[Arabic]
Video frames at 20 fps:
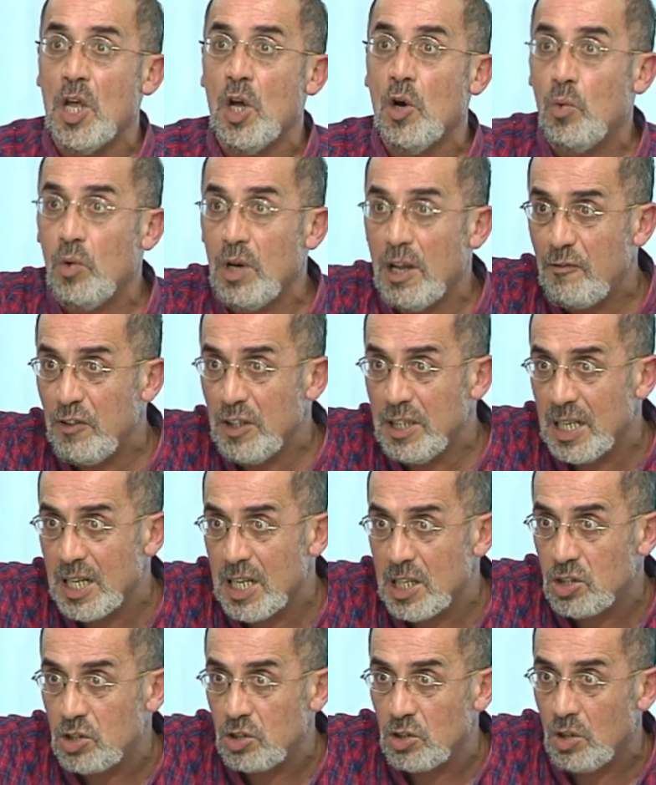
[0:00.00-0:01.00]
ولا
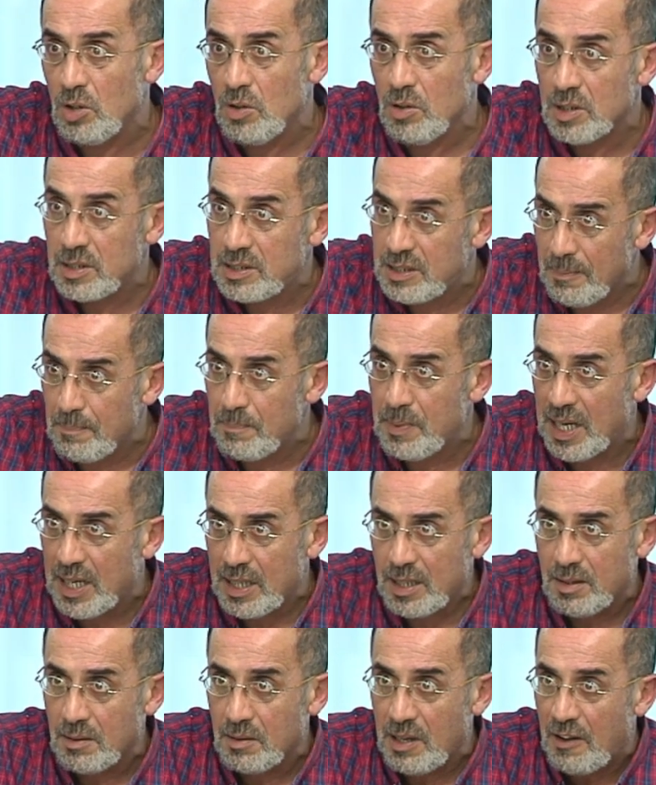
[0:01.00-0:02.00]
فيديراسيون تبعك